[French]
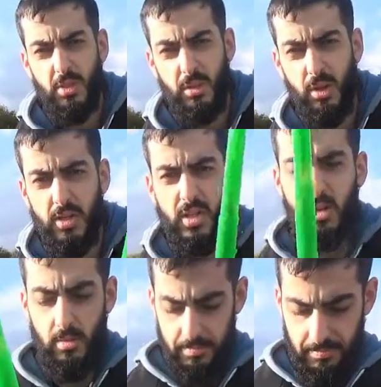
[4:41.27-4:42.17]
mon sabre
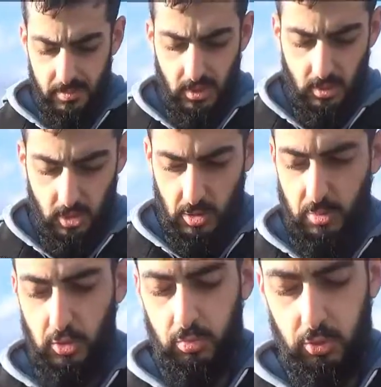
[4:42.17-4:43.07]
laser. Quand
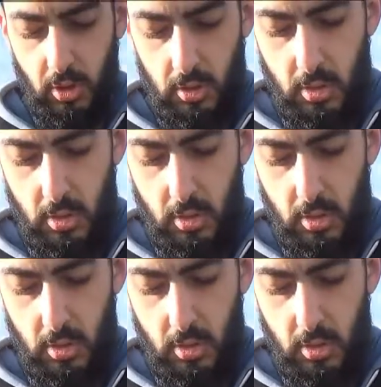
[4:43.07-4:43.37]
j'appuie sur le bouton